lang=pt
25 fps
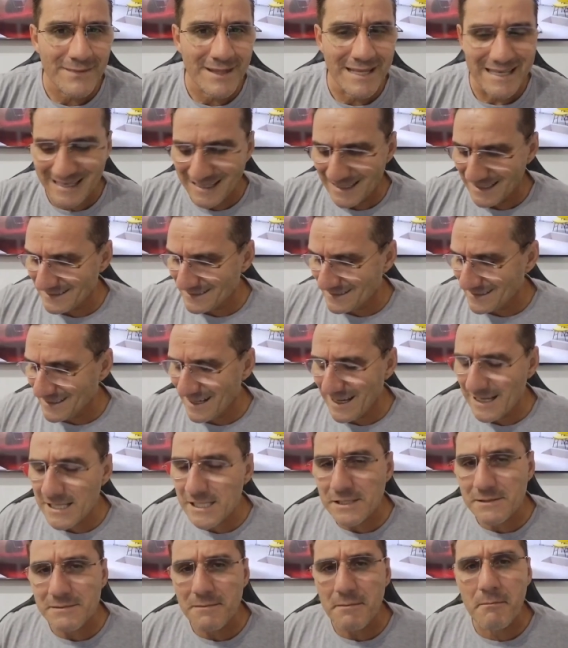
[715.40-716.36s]
ela
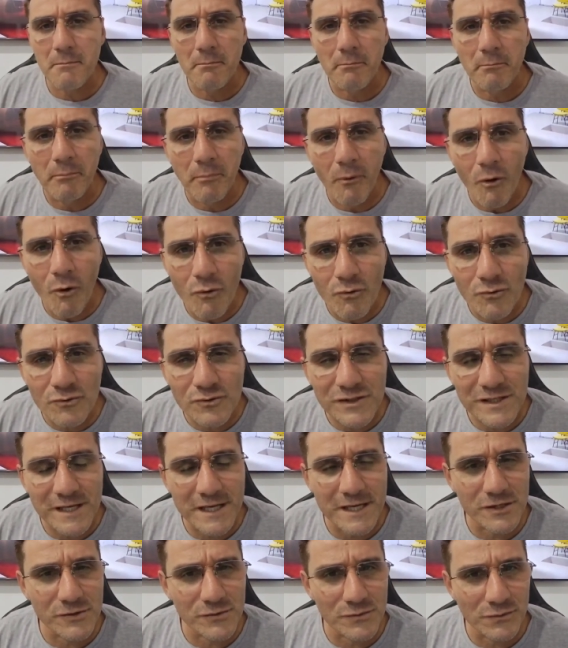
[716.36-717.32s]
traz bons
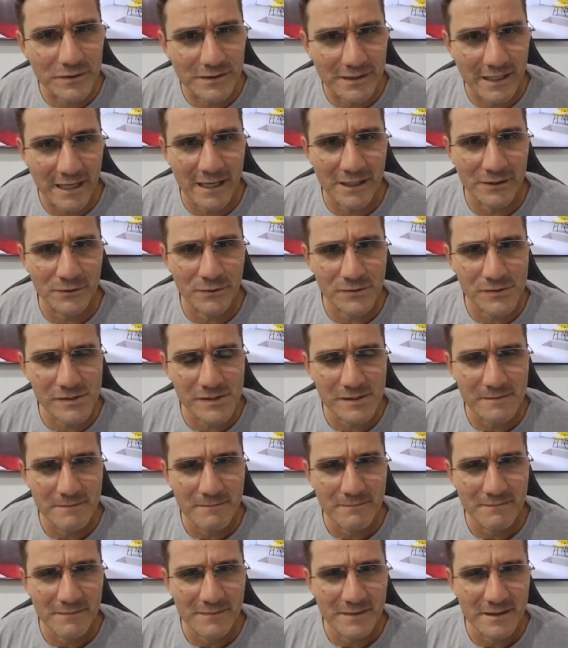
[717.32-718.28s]
resultados.
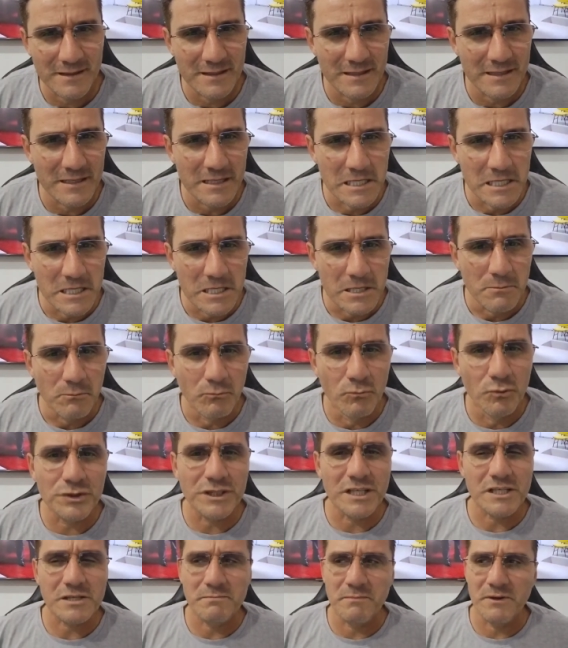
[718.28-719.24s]

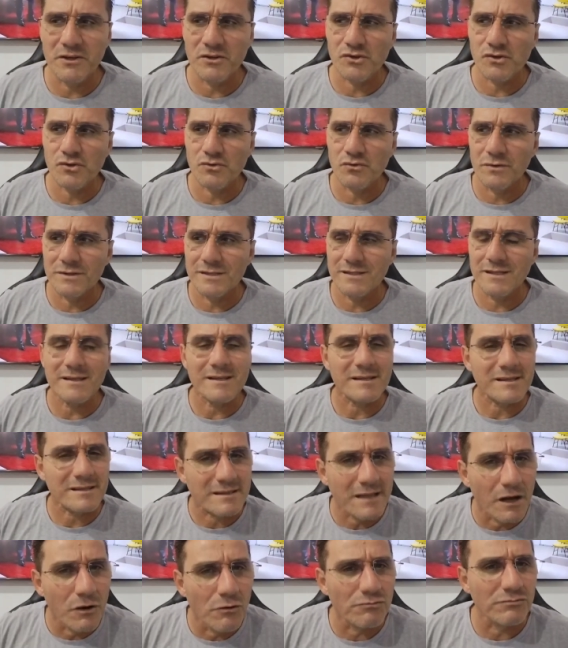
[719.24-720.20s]
Muitas pessoas
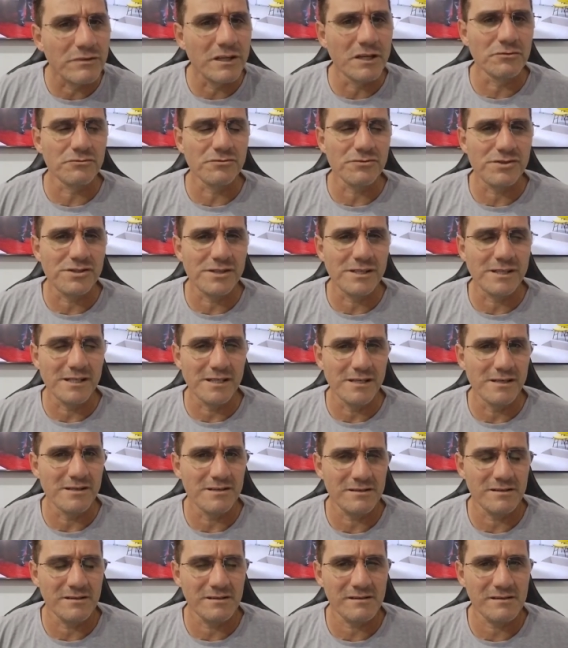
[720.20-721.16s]
estão dentro de
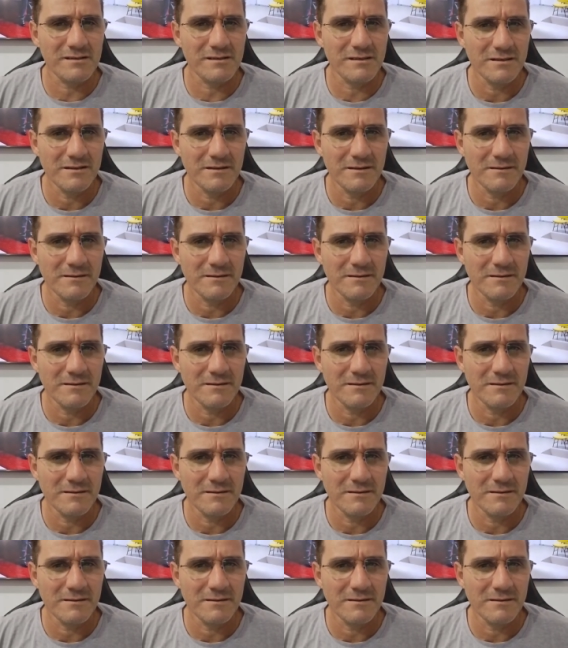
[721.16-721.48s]
igrejas,